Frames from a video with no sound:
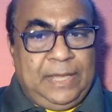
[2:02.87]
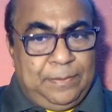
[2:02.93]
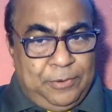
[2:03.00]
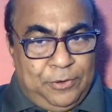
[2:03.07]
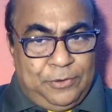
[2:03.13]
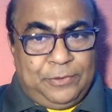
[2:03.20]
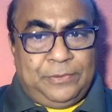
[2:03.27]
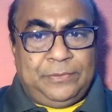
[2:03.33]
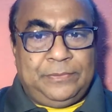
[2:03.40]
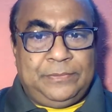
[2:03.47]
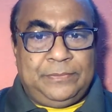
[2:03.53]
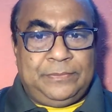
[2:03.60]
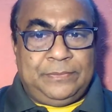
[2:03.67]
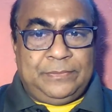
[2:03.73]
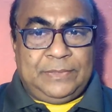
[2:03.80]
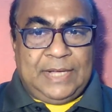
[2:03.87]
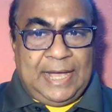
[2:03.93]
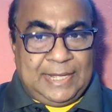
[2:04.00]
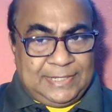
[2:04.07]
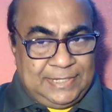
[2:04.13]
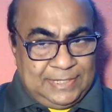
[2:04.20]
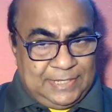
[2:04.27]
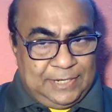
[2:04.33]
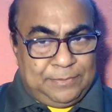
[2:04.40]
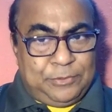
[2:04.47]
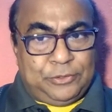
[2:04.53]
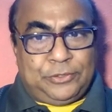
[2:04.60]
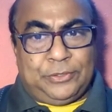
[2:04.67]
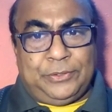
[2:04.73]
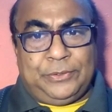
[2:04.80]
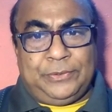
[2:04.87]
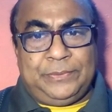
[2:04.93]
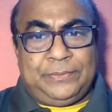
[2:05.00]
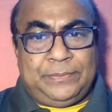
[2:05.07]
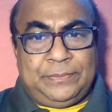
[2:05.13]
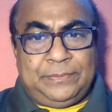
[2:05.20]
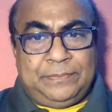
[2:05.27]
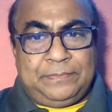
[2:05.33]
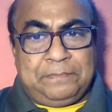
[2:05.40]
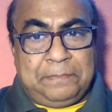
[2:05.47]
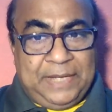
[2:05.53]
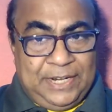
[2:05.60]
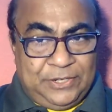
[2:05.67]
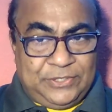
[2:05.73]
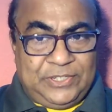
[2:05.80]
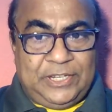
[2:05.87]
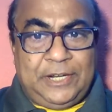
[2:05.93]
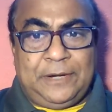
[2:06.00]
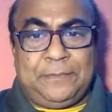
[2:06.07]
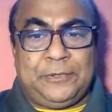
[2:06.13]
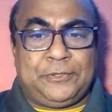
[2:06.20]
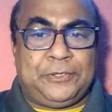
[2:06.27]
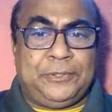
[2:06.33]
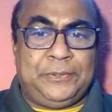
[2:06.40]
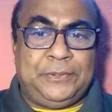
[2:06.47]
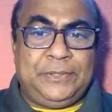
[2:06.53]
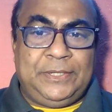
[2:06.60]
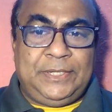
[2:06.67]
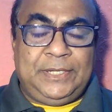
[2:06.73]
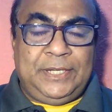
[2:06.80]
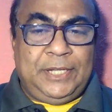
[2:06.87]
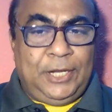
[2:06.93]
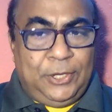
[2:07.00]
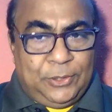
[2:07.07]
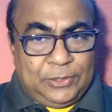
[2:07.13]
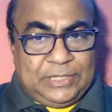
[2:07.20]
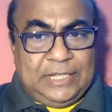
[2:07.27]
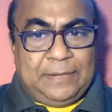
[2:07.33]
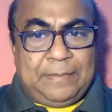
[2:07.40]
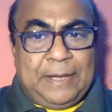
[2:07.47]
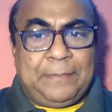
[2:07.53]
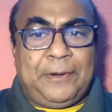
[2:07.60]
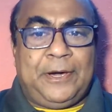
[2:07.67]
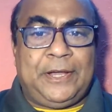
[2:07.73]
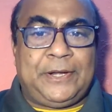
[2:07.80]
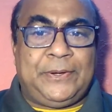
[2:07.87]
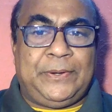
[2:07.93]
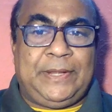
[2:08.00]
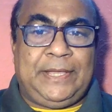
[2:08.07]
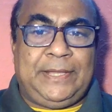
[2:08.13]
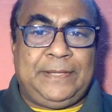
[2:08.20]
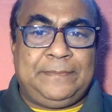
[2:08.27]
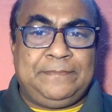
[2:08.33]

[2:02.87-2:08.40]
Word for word: এবং আজিজের মতো বেনজিরের মতো লোকদের ব্যবহার করে